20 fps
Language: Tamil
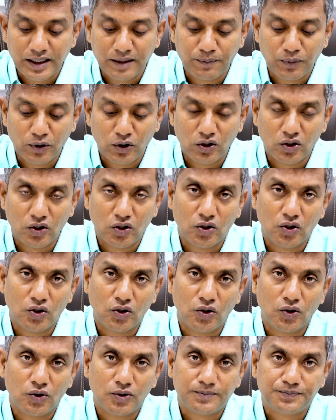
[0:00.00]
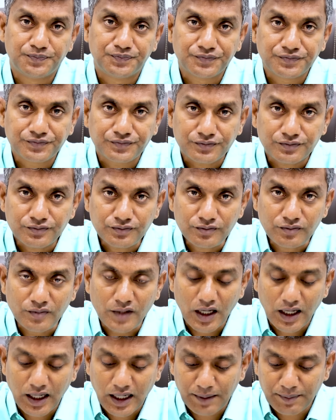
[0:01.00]
இப்போது
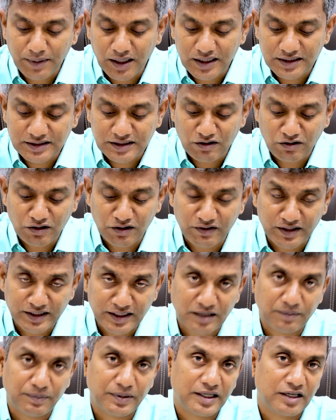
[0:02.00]
ஹமாஸ் அவங்க வந்த